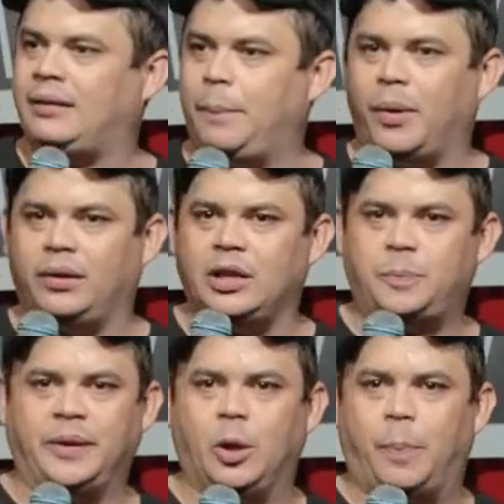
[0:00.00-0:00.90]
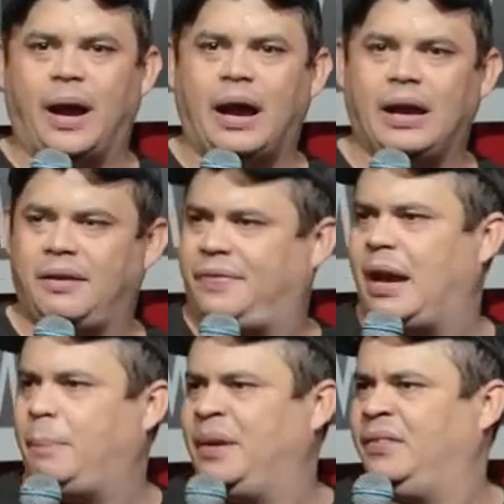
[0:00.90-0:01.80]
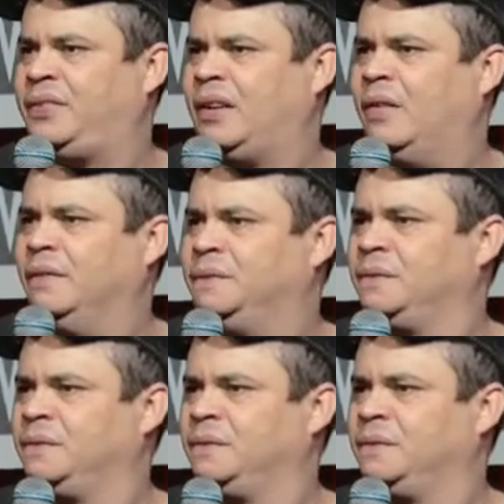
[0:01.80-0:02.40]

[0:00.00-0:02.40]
ex, depois disso, pediu para rever a pensão.